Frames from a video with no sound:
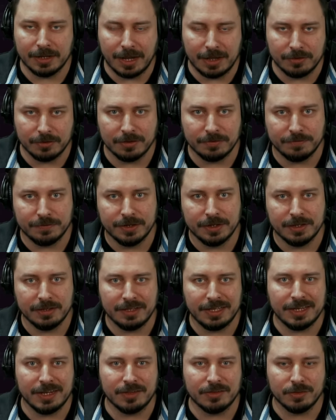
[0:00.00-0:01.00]
Also ich finde,
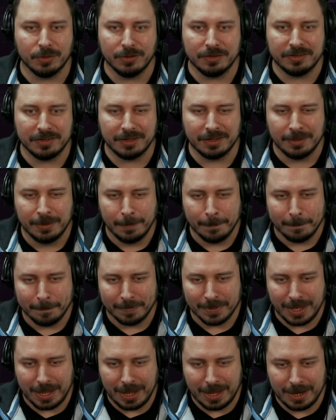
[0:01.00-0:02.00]
jeder sollte
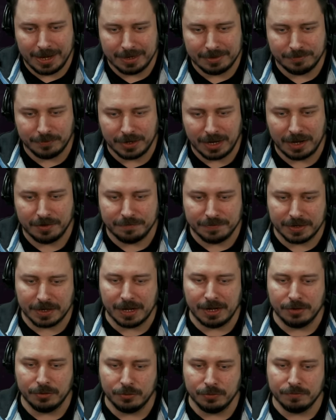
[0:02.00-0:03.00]
halt von Anfang
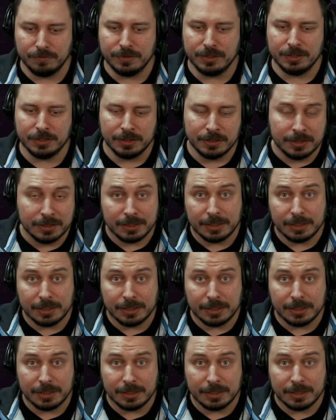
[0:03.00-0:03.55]
an irgendwie